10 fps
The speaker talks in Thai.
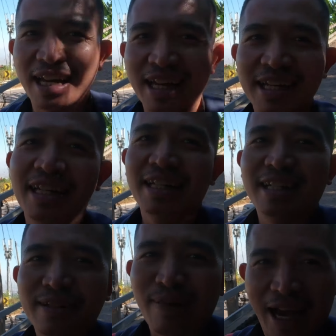นะฮะ
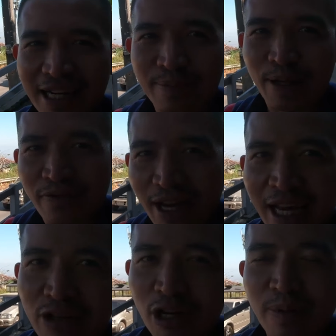ขึ้นมาดื่มกาแฟ
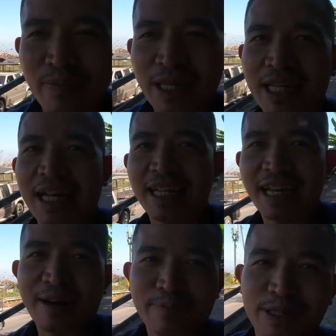ดอยผาหมีกันนะ
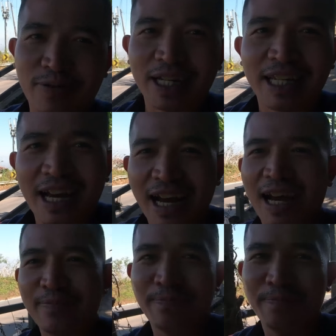ครับสวัสดีครับ